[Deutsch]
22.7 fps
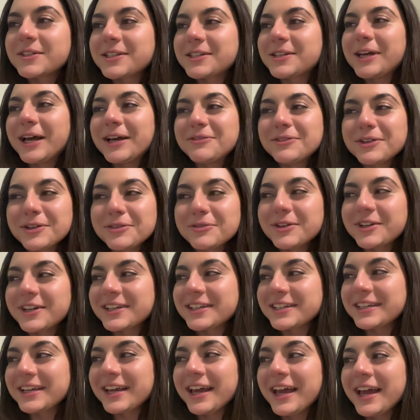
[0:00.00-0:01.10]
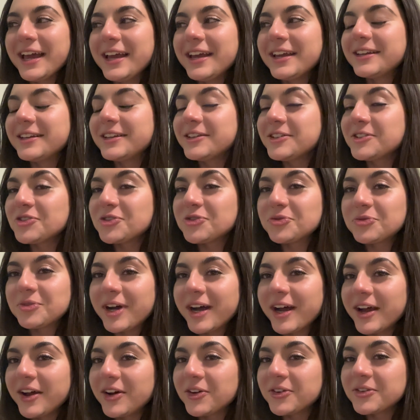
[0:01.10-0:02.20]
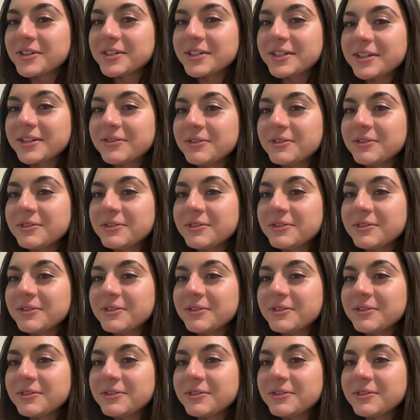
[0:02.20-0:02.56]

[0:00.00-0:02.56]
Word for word: Das ist einfach wirklich nicht normal und